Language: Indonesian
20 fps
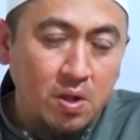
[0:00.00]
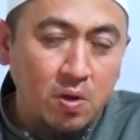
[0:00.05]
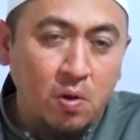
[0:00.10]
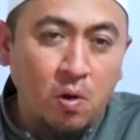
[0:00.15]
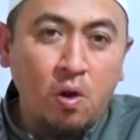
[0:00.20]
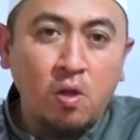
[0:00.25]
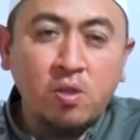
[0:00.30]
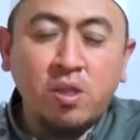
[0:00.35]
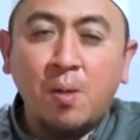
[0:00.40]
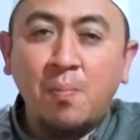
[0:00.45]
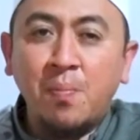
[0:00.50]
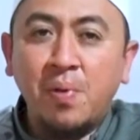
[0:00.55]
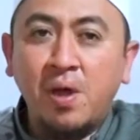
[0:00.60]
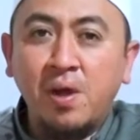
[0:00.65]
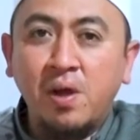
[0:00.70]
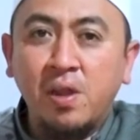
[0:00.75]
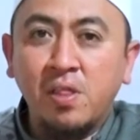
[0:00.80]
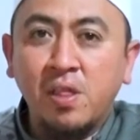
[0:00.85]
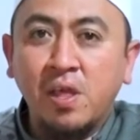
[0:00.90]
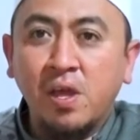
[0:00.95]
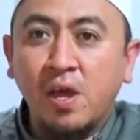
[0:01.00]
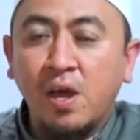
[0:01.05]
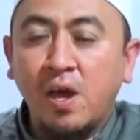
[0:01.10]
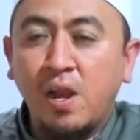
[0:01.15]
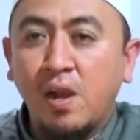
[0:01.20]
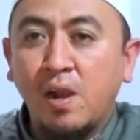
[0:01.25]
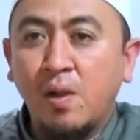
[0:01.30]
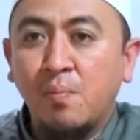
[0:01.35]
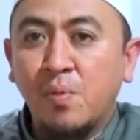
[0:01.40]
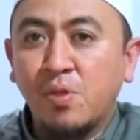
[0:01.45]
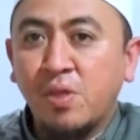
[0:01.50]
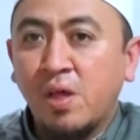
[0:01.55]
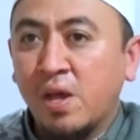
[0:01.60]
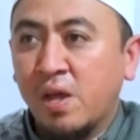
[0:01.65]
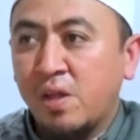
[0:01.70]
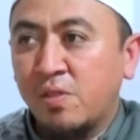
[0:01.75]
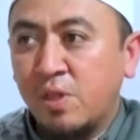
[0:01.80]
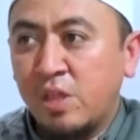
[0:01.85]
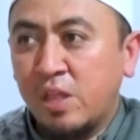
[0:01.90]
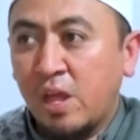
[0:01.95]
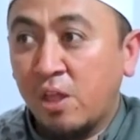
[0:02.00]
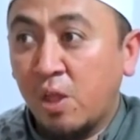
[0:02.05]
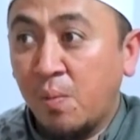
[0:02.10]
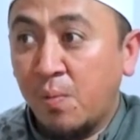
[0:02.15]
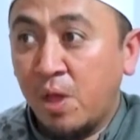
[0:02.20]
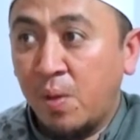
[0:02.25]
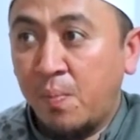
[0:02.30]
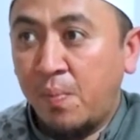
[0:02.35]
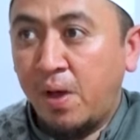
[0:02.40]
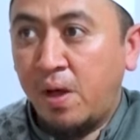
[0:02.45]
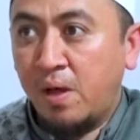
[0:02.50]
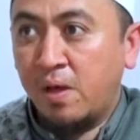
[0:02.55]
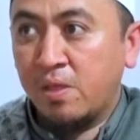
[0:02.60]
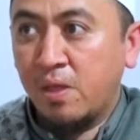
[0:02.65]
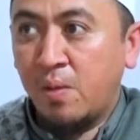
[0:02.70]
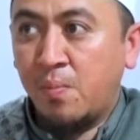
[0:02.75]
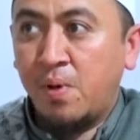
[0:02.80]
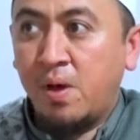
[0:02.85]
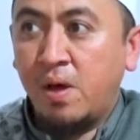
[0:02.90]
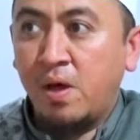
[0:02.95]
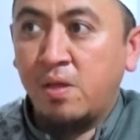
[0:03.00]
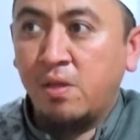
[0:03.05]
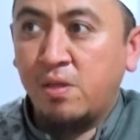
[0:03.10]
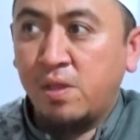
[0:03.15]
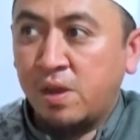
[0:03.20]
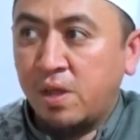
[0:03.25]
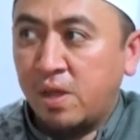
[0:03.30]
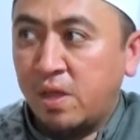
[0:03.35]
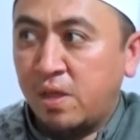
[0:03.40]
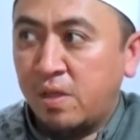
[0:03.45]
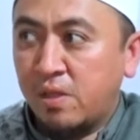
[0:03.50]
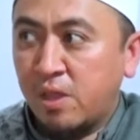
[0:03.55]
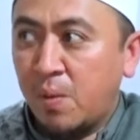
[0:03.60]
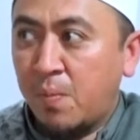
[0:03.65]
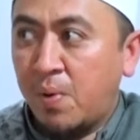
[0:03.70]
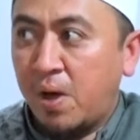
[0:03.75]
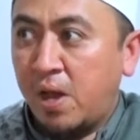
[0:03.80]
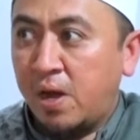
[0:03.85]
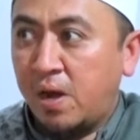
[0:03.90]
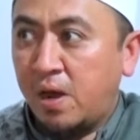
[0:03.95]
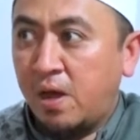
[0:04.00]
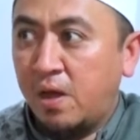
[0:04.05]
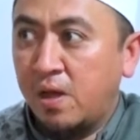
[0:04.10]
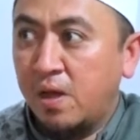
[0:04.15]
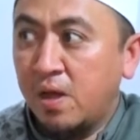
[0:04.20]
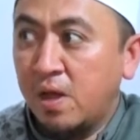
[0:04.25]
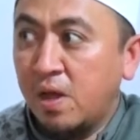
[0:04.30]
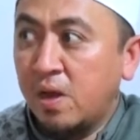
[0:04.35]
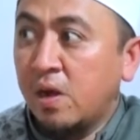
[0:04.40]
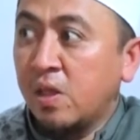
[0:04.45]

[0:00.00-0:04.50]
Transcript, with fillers: kalau sampai yang ditinggal misalkan cinta sama siapa sama istri sama anak